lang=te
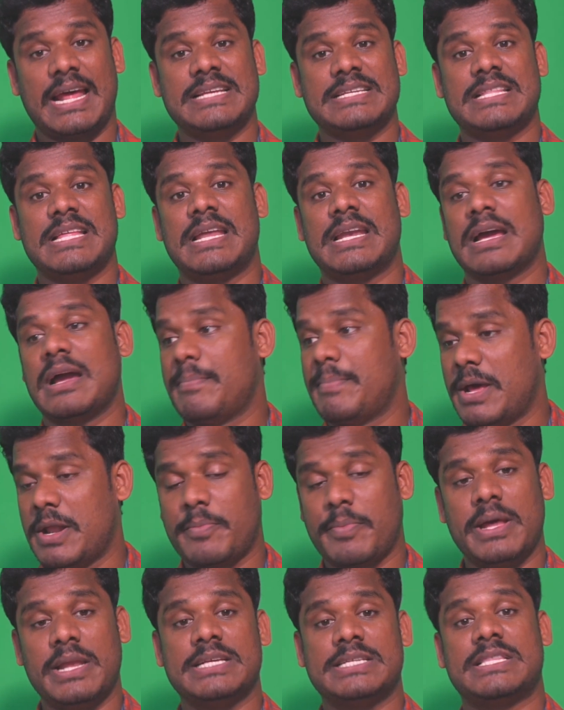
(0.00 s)
రాజధానిగా
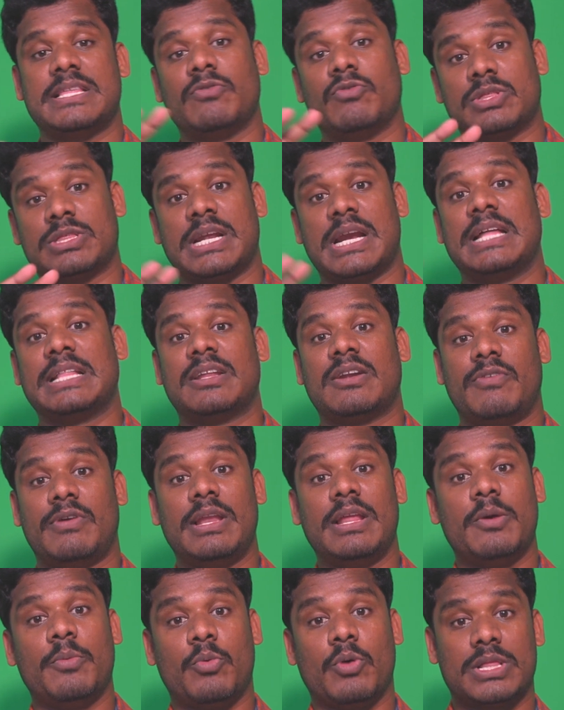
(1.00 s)
పరిపాలిస్తే ఉత్తరాంధ్ర
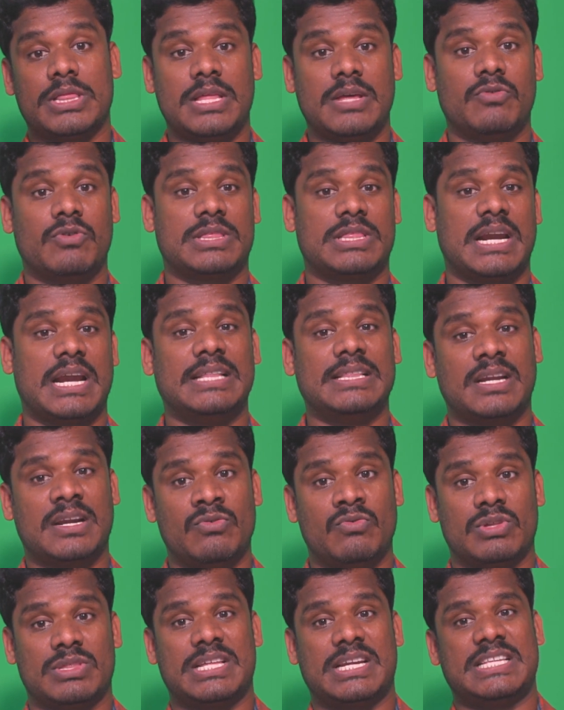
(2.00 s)
వెలిగిపోద్ది
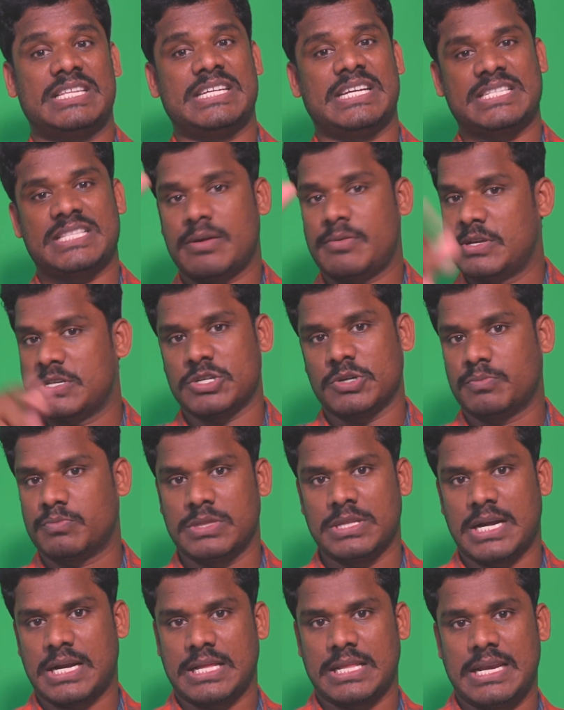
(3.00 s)
ఉత్తరాంధ్రను చేస్తామని
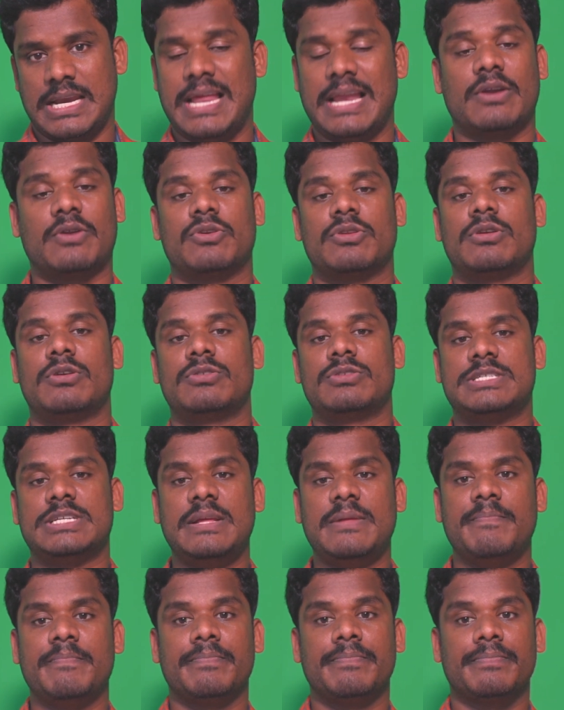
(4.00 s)
చెప్తున్నారు కదా నెల రోజుల నుంచి